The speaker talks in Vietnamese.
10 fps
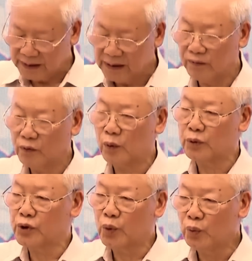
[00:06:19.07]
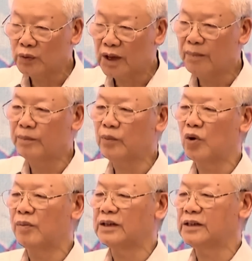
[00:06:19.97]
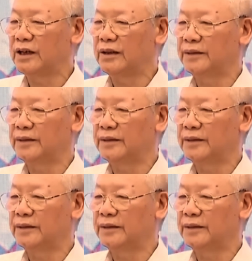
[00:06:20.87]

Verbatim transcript: nhiệm vụ trung tâm của mặt trận